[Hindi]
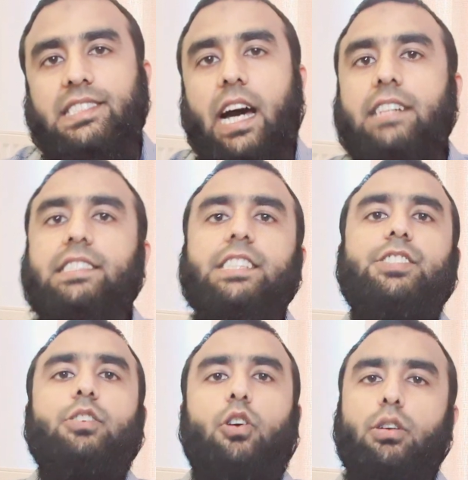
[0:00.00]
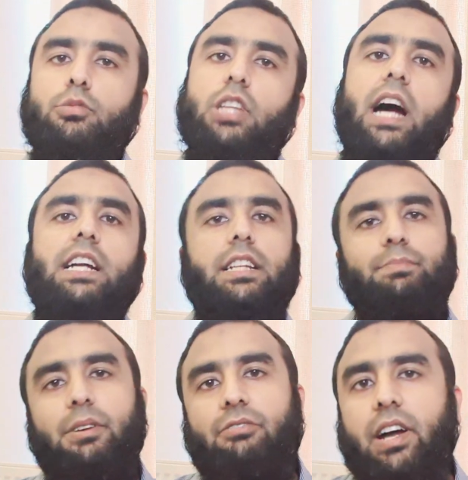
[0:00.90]
साजिश और
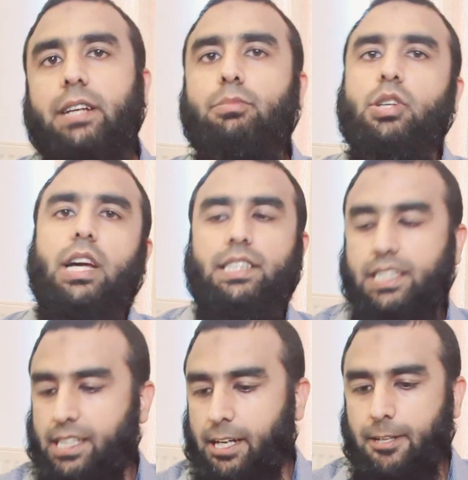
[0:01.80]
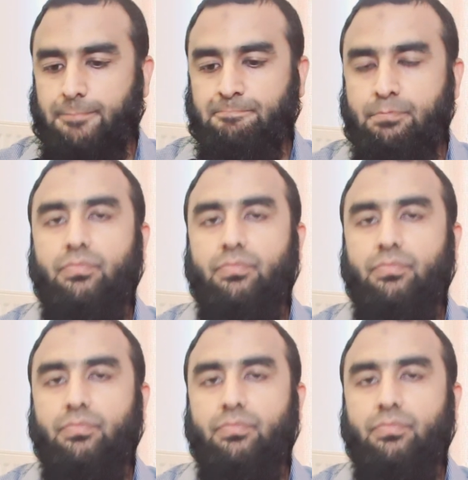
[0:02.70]
मुदाखलत में फ़र्क बुनियादी क्या है